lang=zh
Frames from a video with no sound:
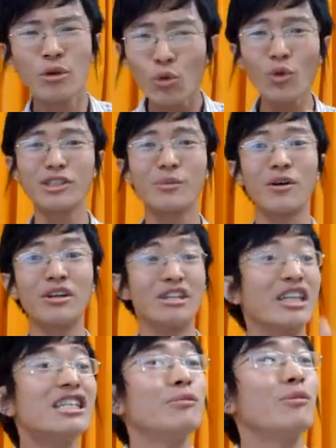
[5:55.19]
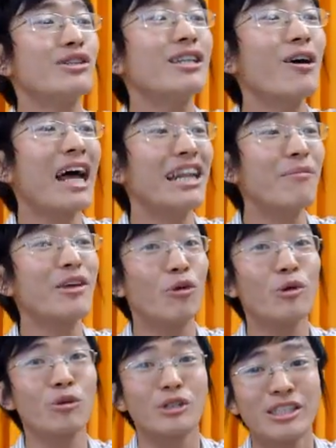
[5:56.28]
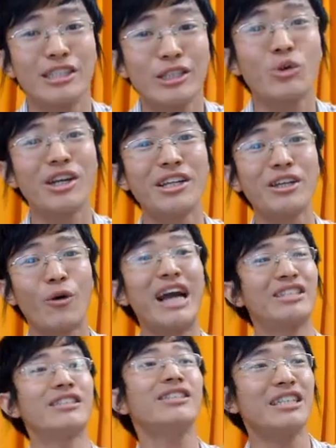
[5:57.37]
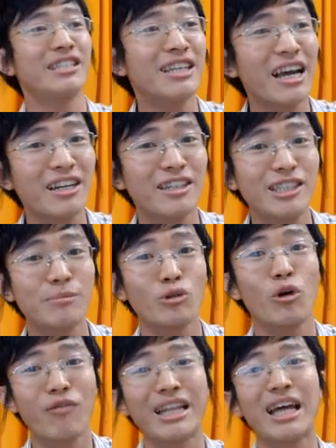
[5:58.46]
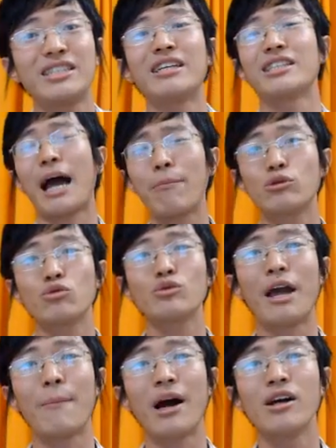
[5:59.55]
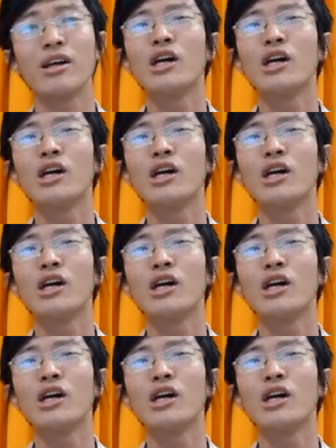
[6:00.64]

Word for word: 为什么？你怎么知道它里面有没有东西其实对人体有害？只是你现在科技不够发达，检查不出来嘛。